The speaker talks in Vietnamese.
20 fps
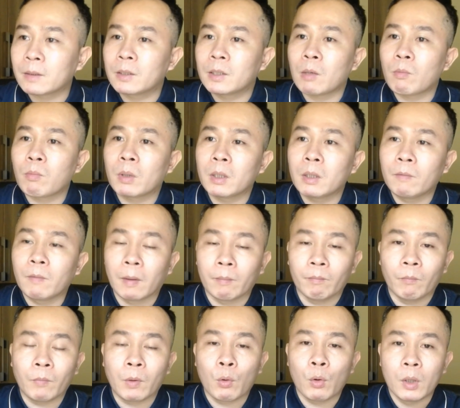trong cái thực
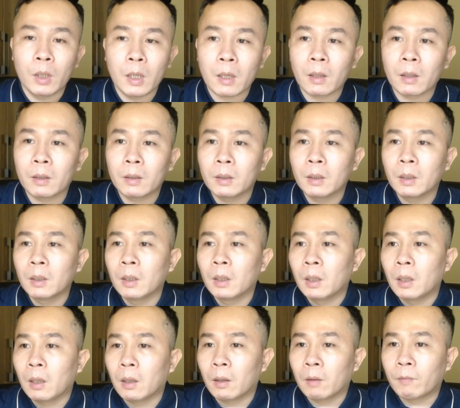phẩm và nguồn nước,
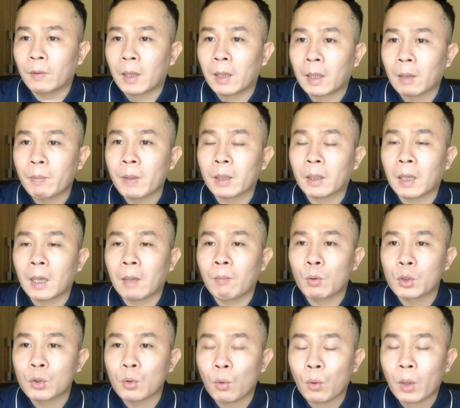và đặc biệt là
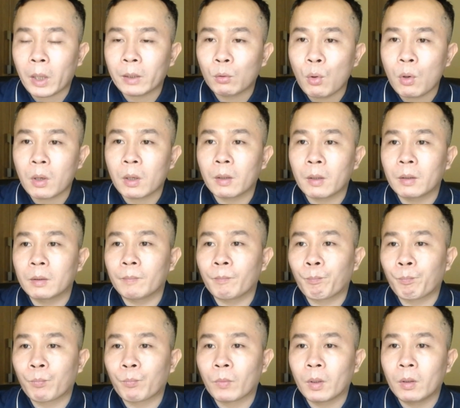một số loại thuốc
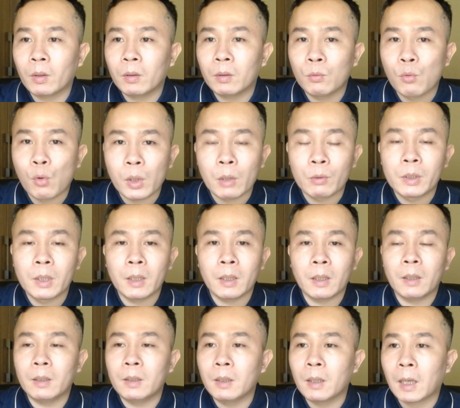uh, uống điều trị
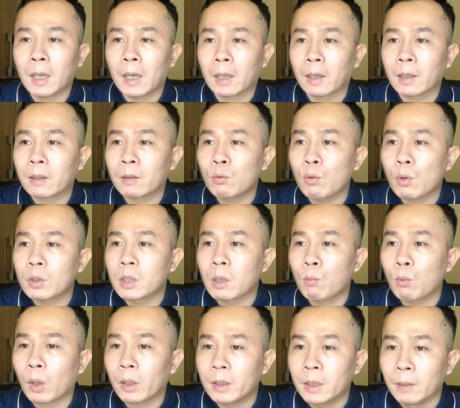như là các cái thuốc
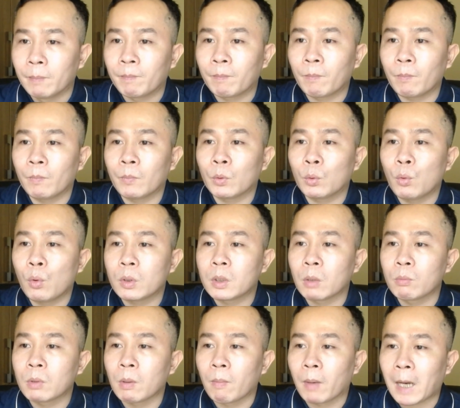chống loạn nhịp, thuốc
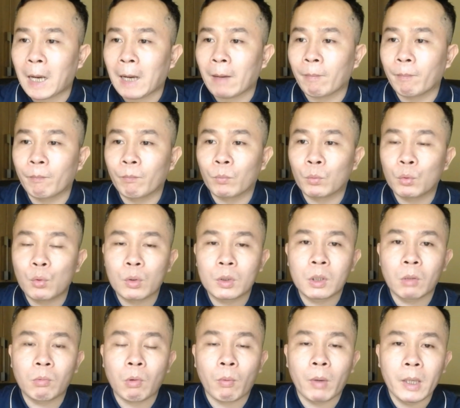chống trầm cảm, thuốc
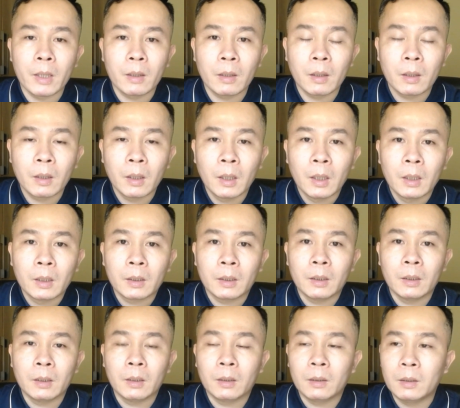chống động kinh.
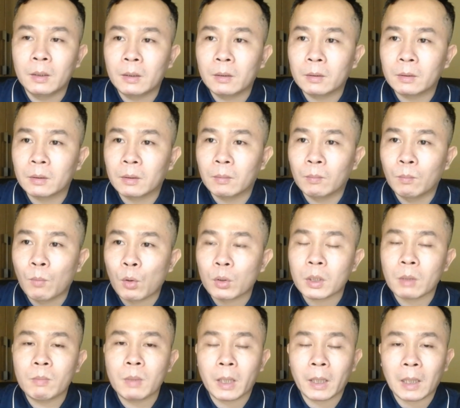Thì một
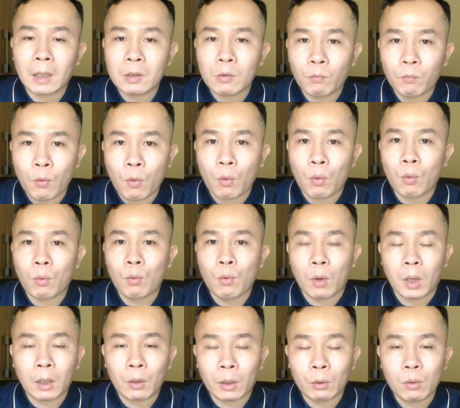trong những cái tác dụng phụ
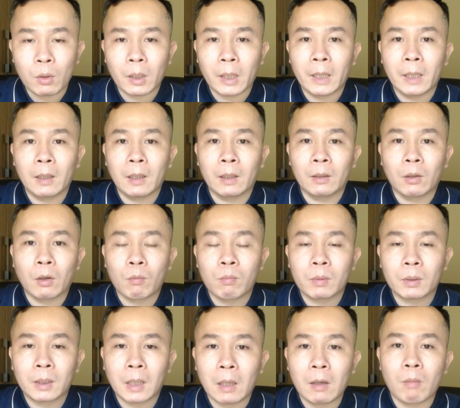của các loại thuốc này là nó
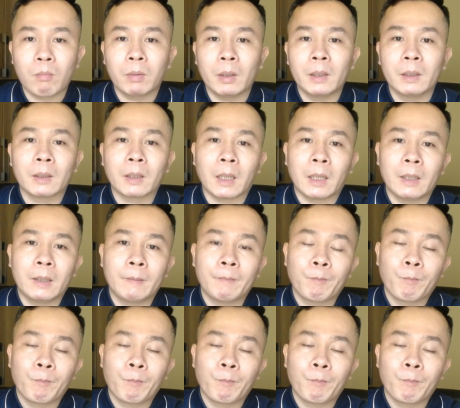tác động lên cái